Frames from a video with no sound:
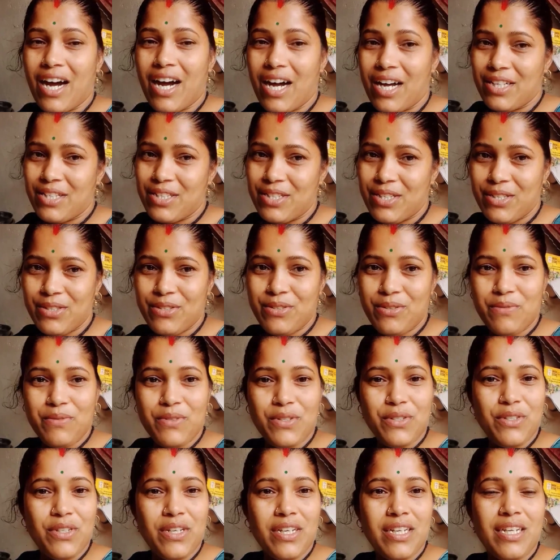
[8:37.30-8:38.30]
आज का जो
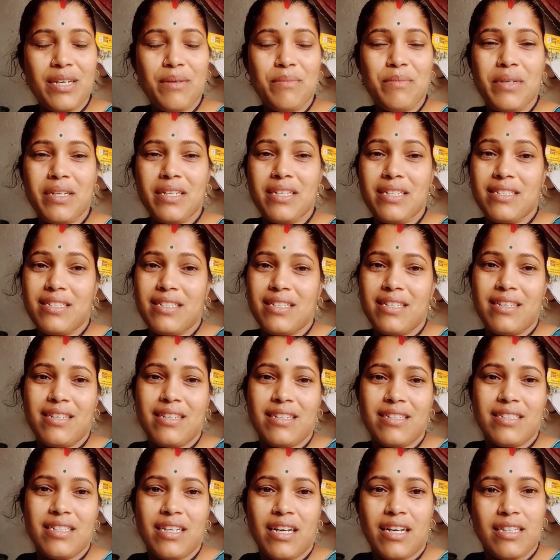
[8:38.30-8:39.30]
वीडियो है ना मैं इसी
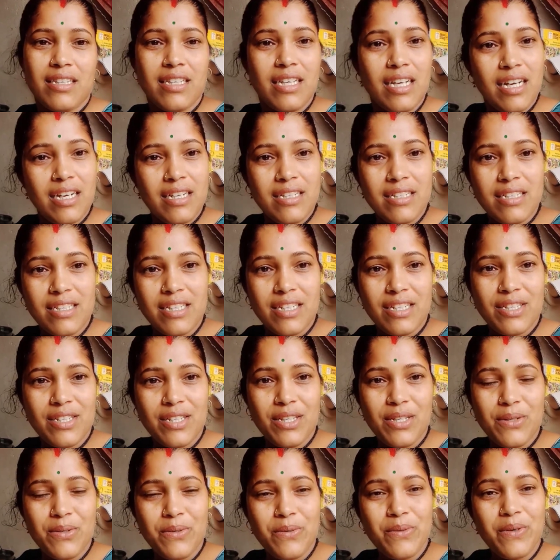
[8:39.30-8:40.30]
के साथ एंड
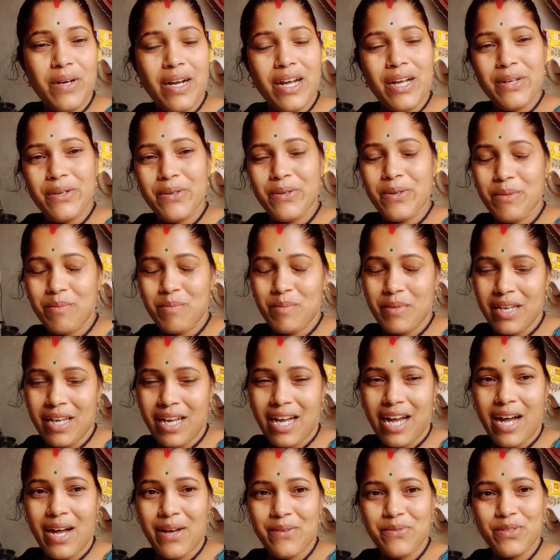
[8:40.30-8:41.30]
करती हूँ आई होप कि
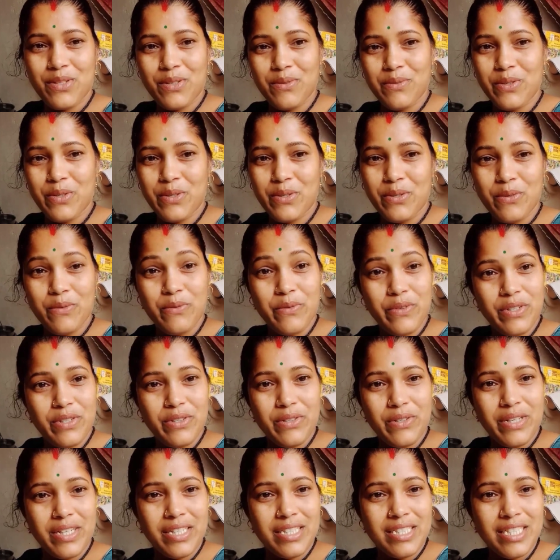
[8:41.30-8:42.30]
आप सभी को
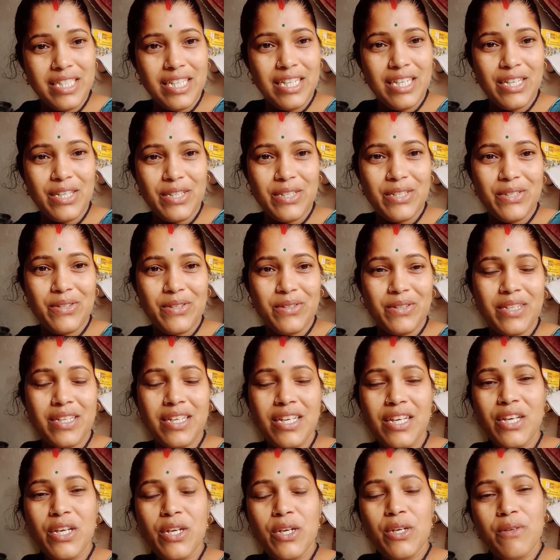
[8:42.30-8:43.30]
वीडियो अच्छी लगी होगी
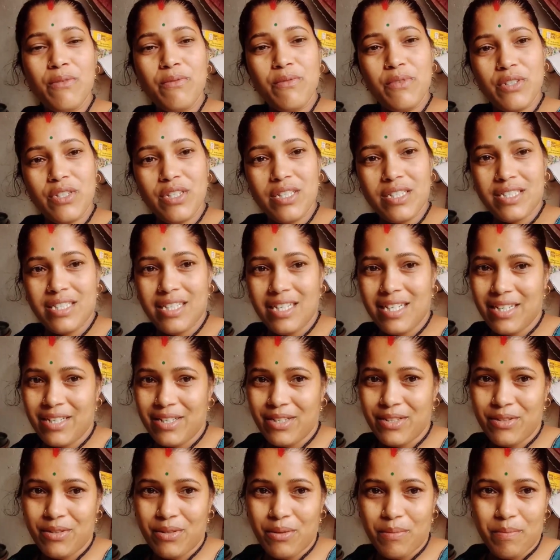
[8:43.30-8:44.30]
वीडियो अच्छी
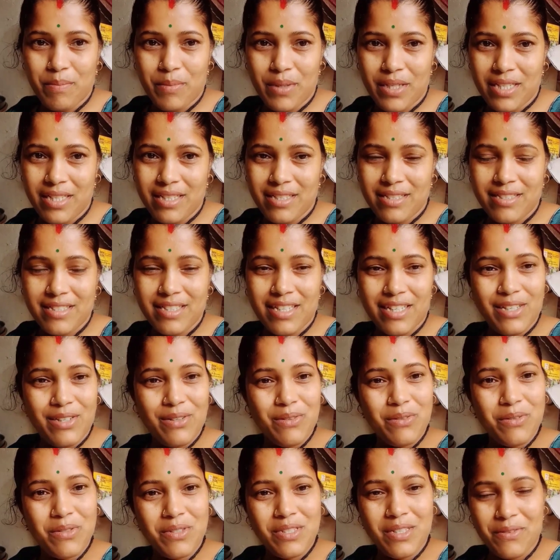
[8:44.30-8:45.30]
लगी तो प्लीज़ चैनल
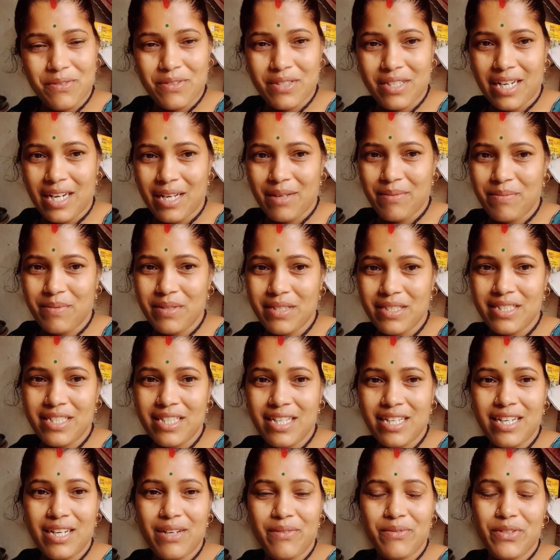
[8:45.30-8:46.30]
को सब्सक्राइब
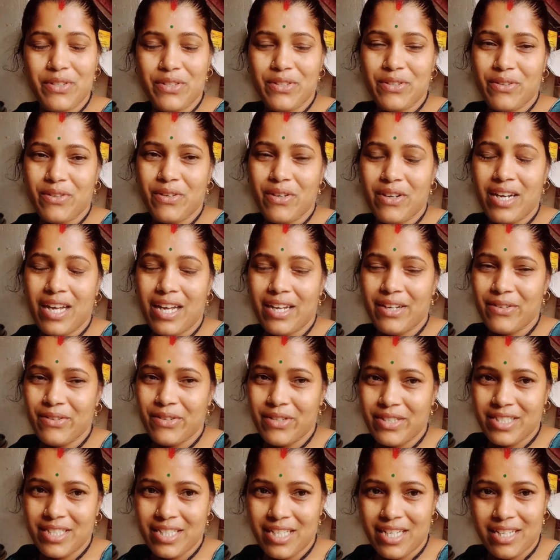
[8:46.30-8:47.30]
कीजिएगा वीडियो को लाइक
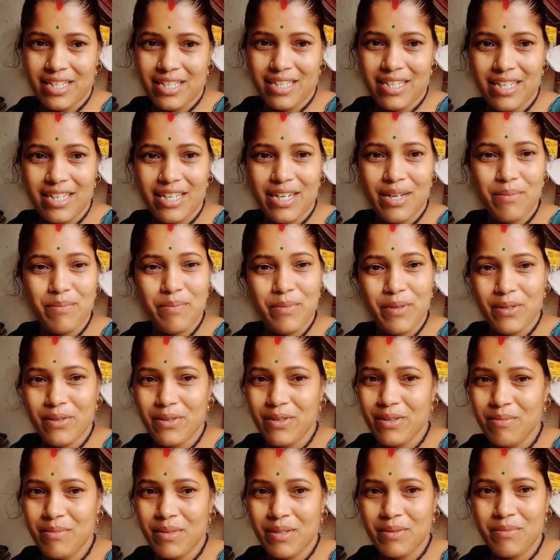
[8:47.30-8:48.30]
और शेयर करना
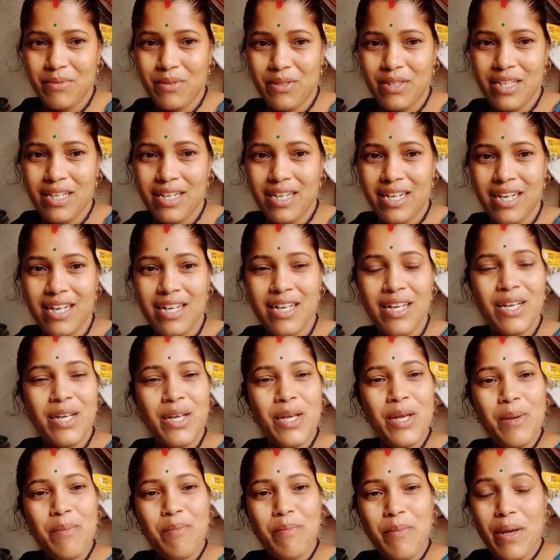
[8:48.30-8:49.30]
बिल्कुल मत भूलिएगा
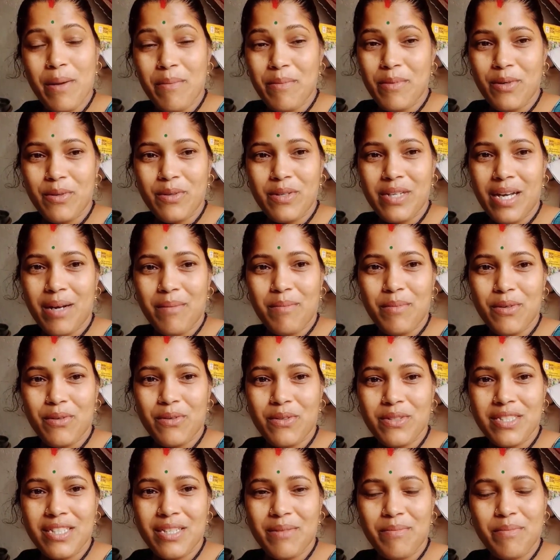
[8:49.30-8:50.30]
मैं मिलूँगी आप
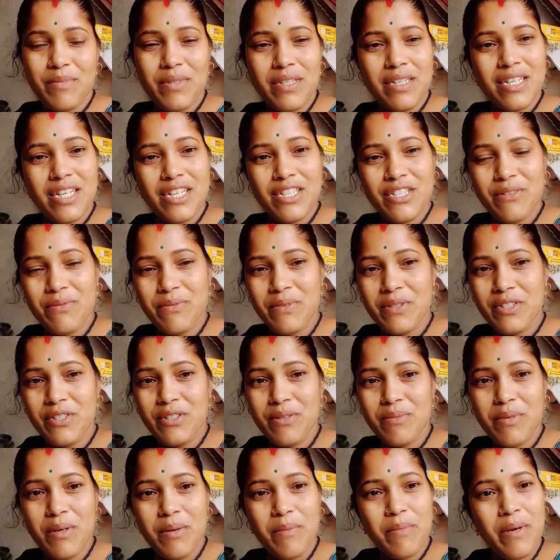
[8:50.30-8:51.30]
लोगों से अपनी नेक्स्ट
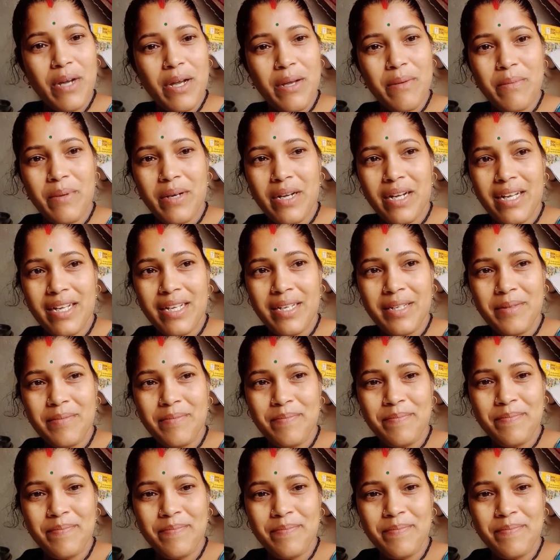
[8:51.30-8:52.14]
वीडियो में बाय बाय